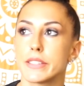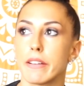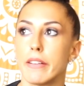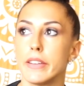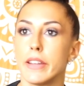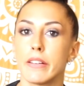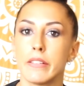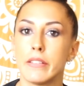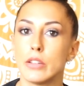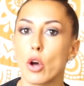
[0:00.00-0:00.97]
c'est un
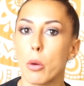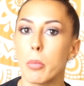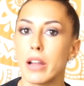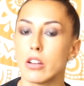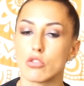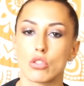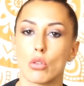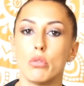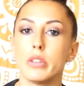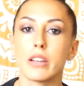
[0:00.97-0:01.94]
lien normal,
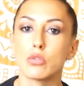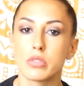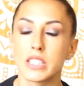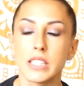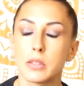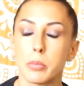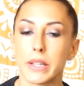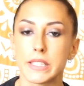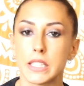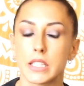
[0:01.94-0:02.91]
genre le lien du site
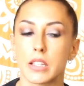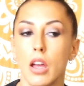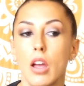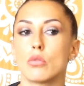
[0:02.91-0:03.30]
basique.